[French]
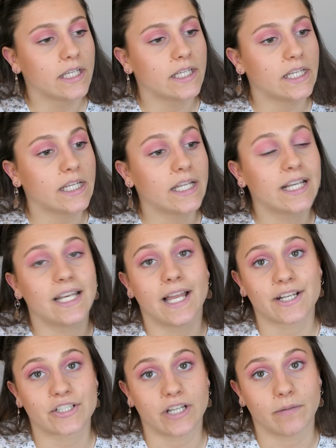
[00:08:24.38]
et
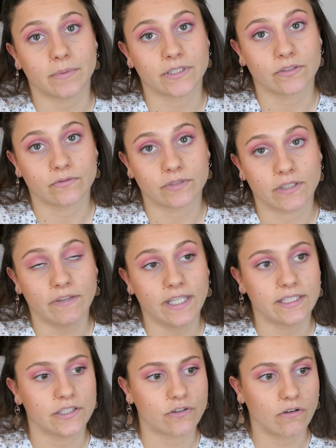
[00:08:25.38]
l'achat, parce que vous savez, il y
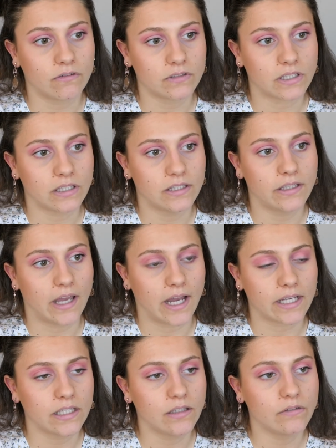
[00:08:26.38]
a des gens qui
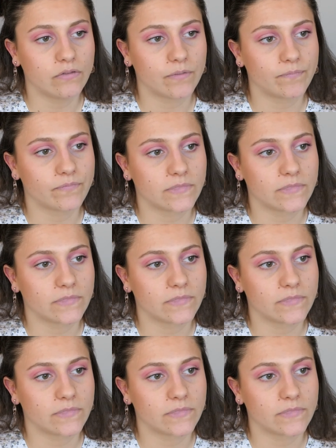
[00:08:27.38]
arrivent,